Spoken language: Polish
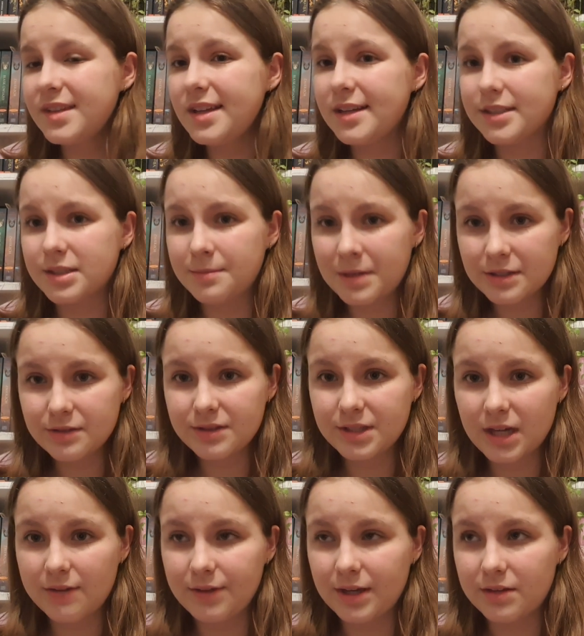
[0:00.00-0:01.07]
Jestem bardzo
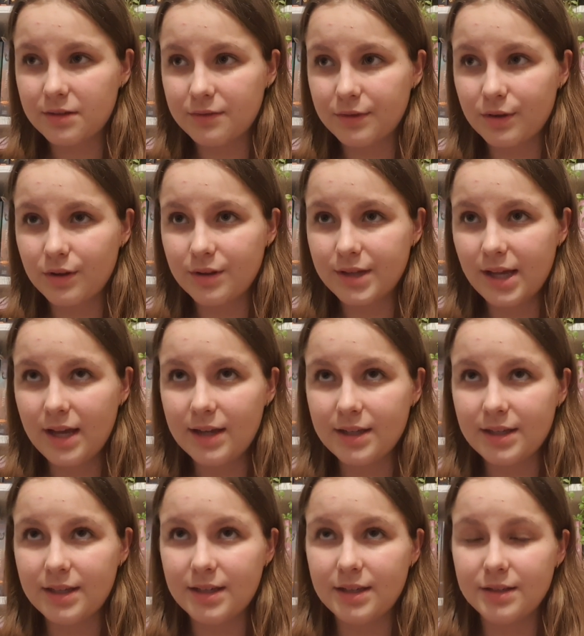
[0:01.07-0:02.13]
ciekawa, jak to wygląda
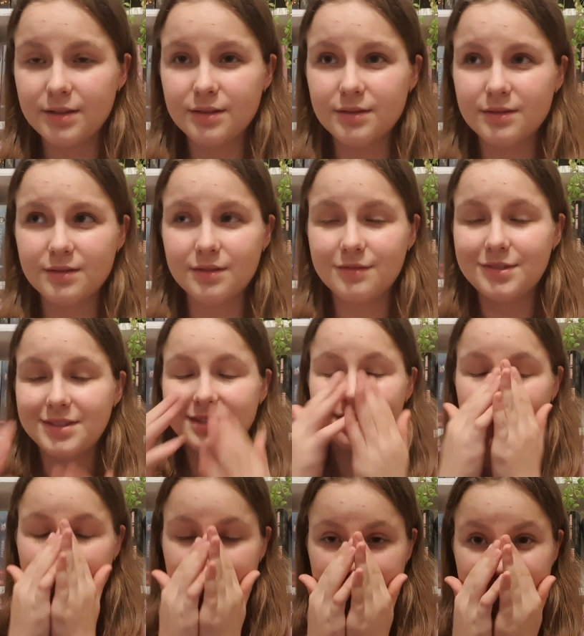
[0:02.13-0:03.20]
i to
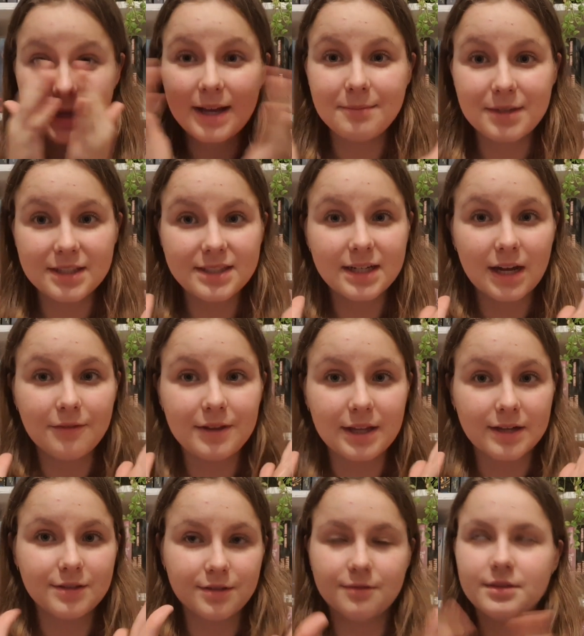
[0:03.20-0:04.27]
wszystko, jakby mega mnie ciekawi
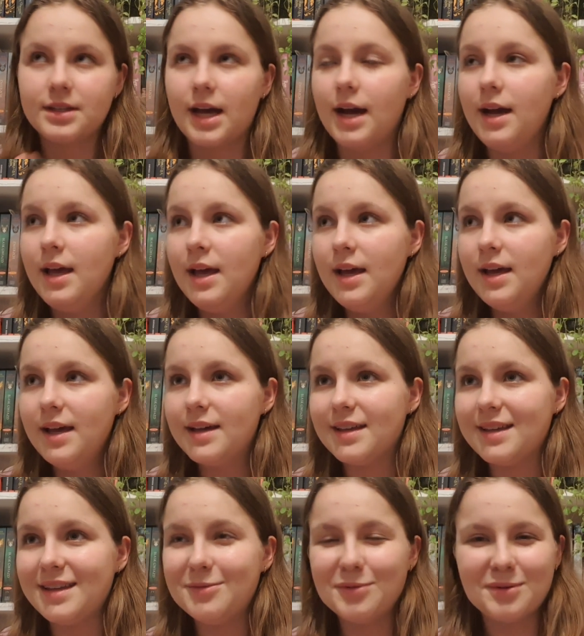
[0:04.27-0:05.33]
ta książka.
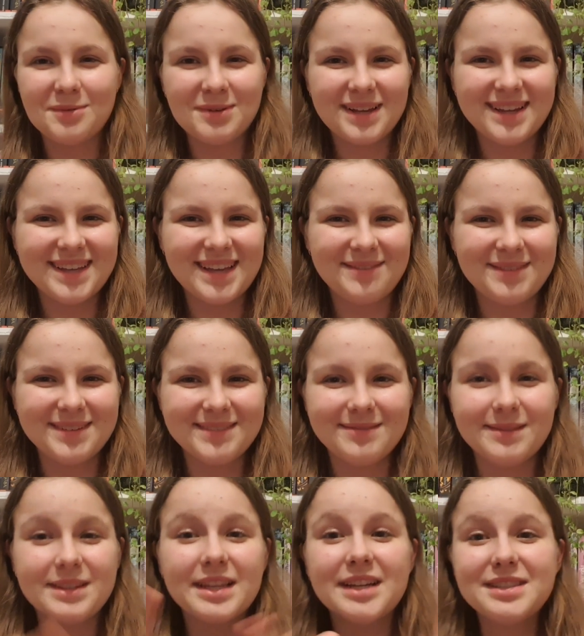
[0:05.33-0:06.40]
I w ogóle, jakby
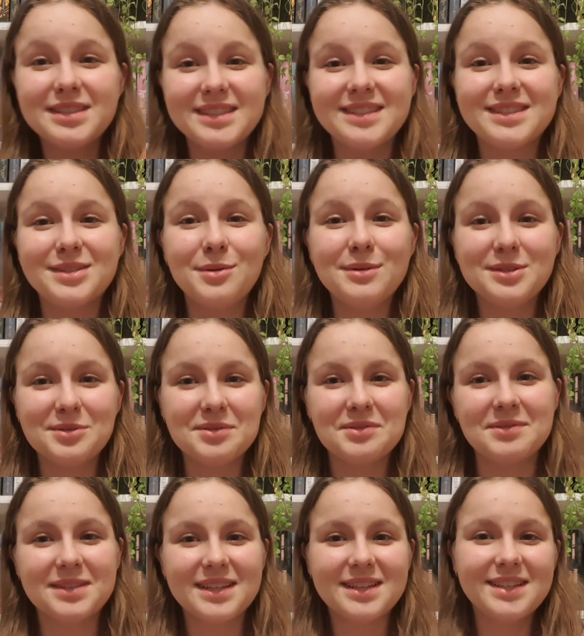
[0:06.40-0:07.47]
też i z tą książką
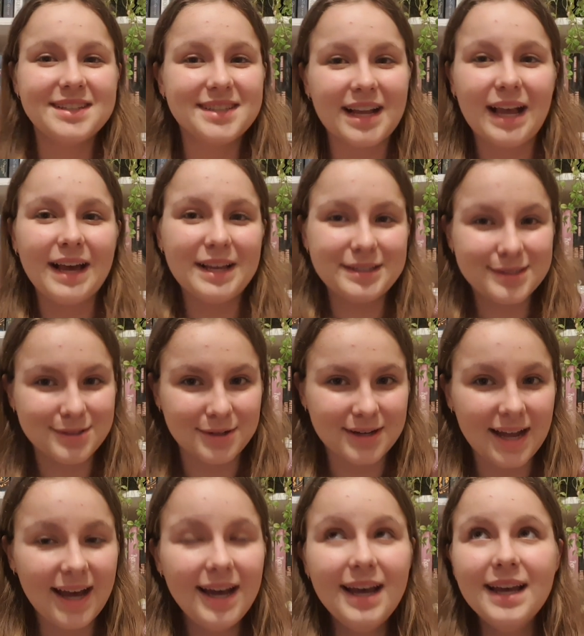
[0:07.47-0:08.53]
jest taka
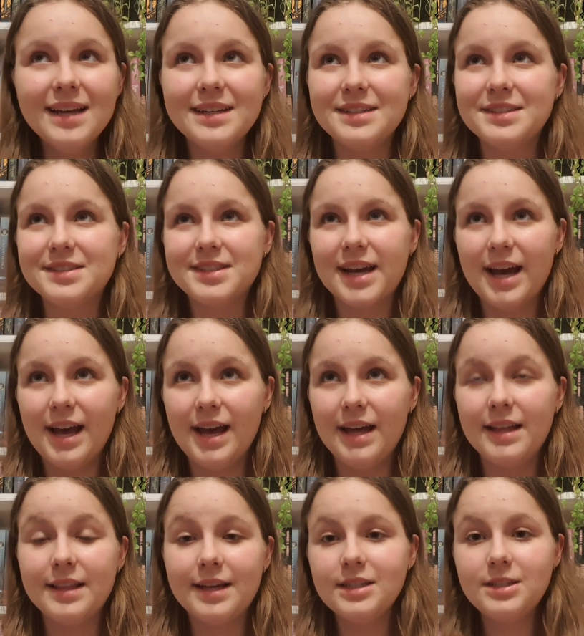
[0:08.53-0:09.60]
historia, że
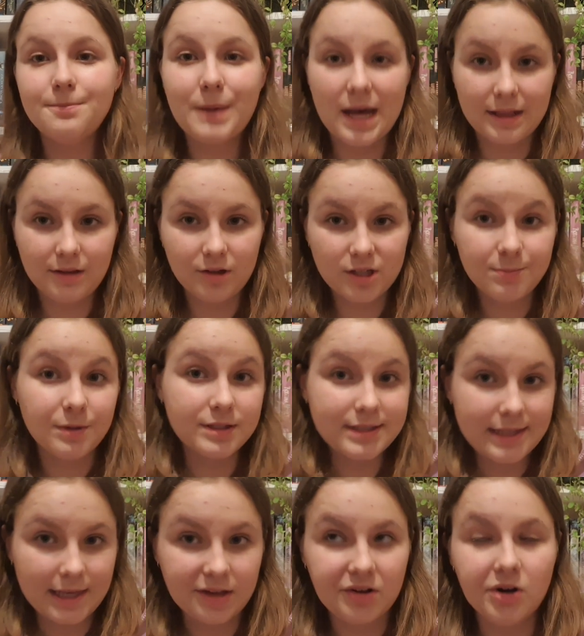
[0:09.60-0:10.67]
nasz pan od
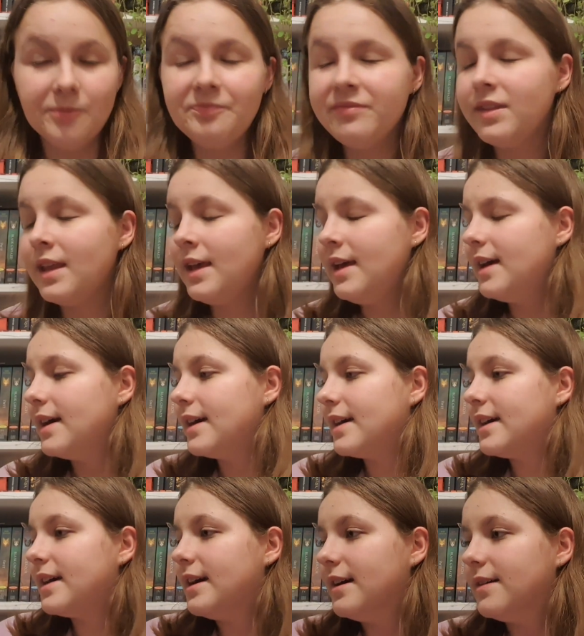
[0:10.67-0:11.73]
polskiego.
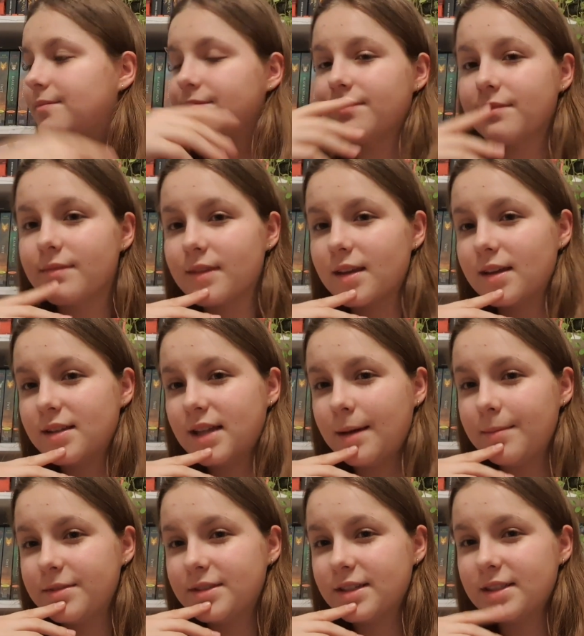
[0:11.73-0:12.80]
Yy,
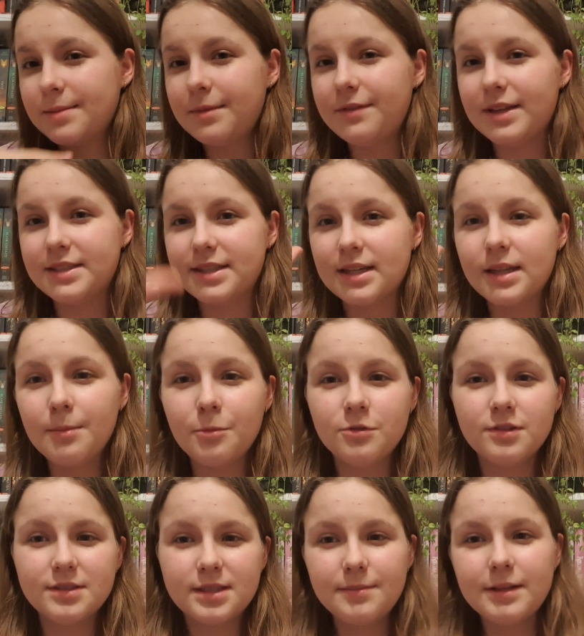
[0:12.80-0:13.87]
tam czasami wiecie, jak nam
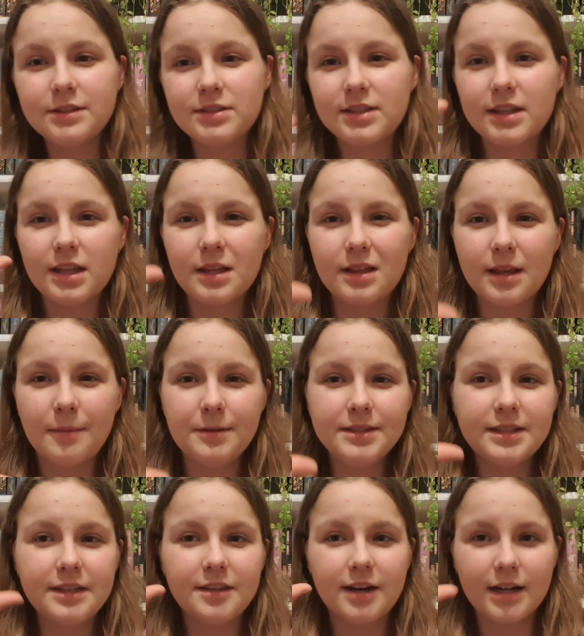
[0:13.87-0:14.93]
udostępnia coś na tej
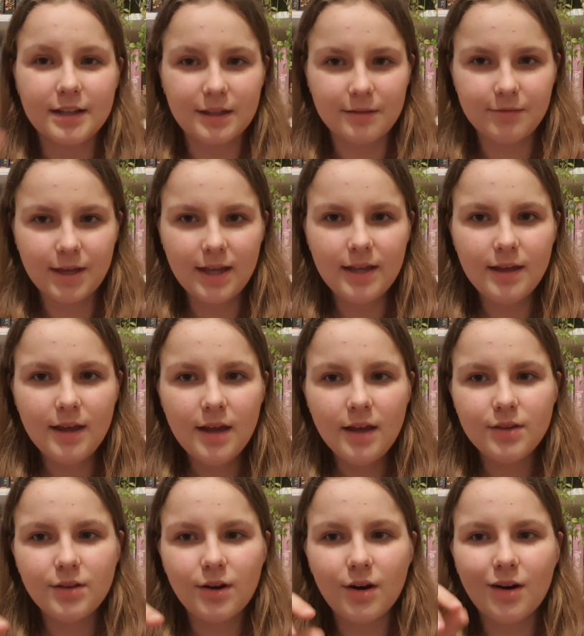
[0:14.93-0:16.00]
tablicy interaktywnej,
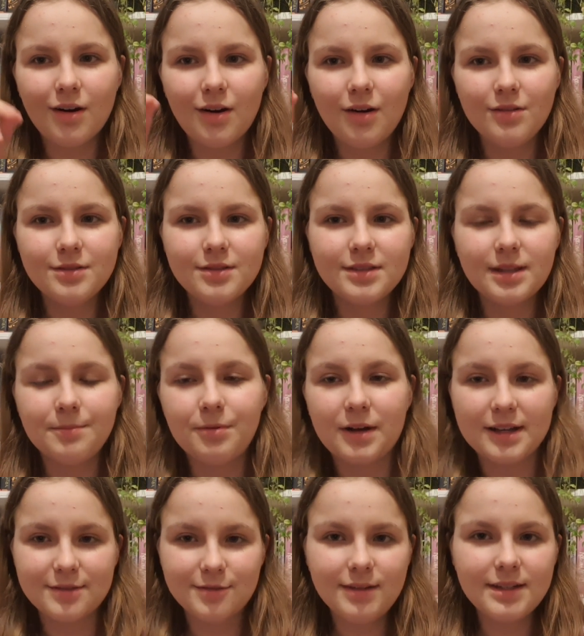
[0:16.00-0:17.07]
to on coś tam
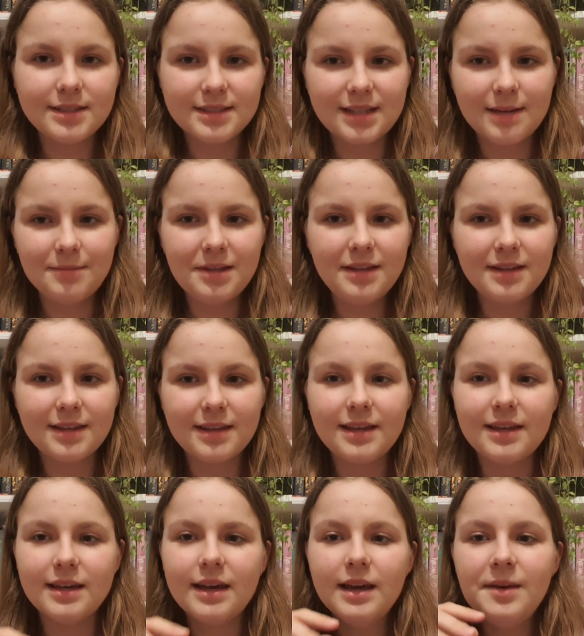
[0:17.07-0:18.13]
pokazuje czasami
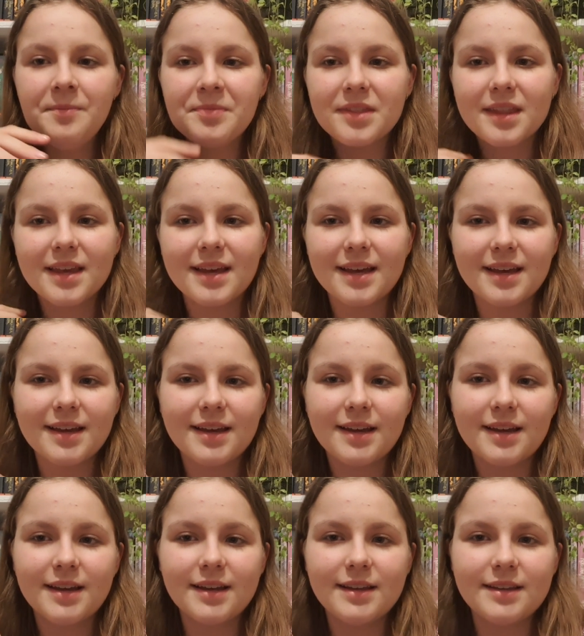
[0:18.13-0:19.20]
i, yy,
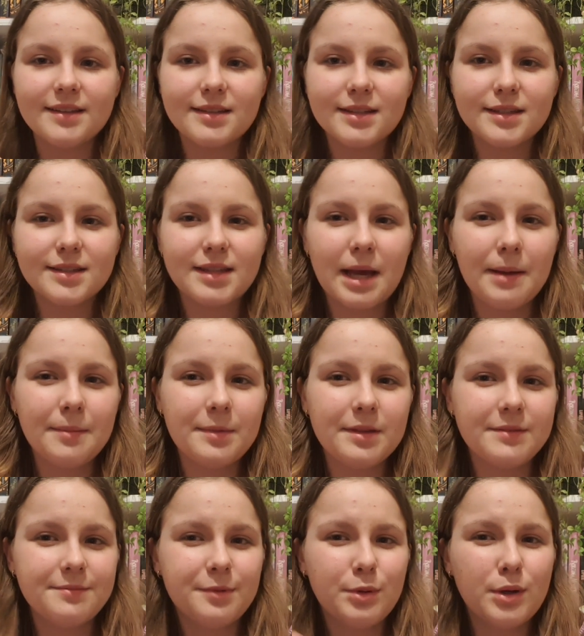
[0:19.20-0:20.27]
tam
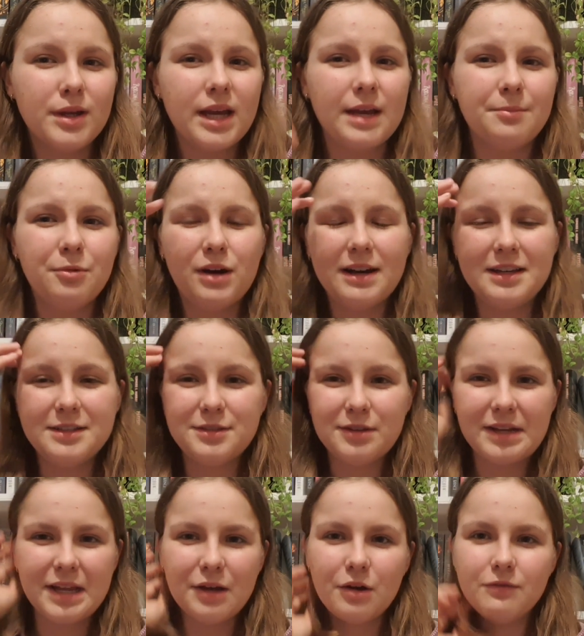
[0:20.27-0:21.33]
było, jak była
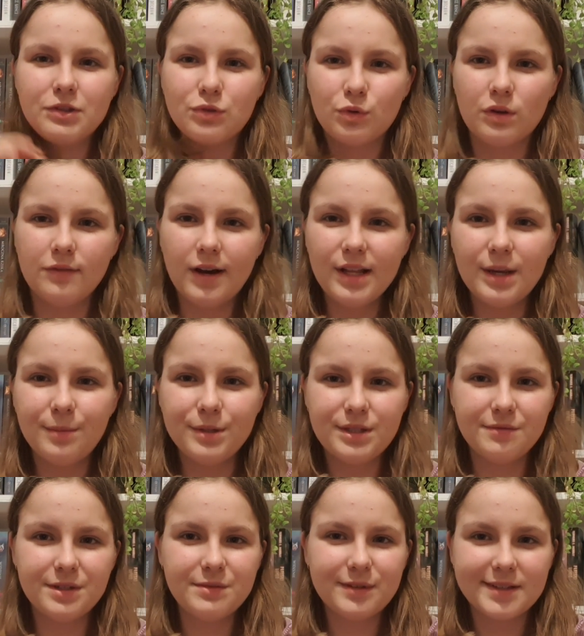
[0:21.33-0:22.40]
historia jego wyszukiwania, bo
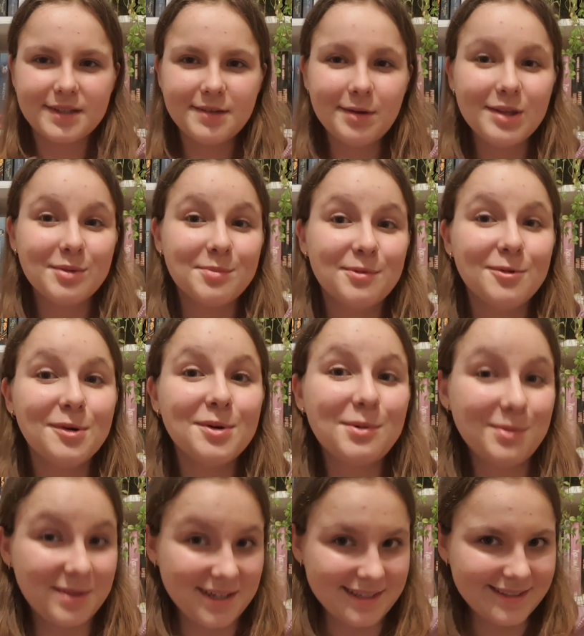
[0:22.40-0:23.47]
się wyświetliła, to było
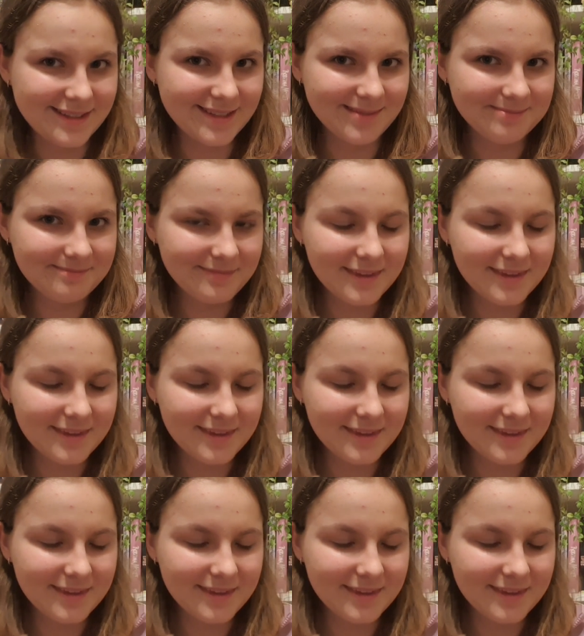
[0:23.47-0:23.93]
Goodreads.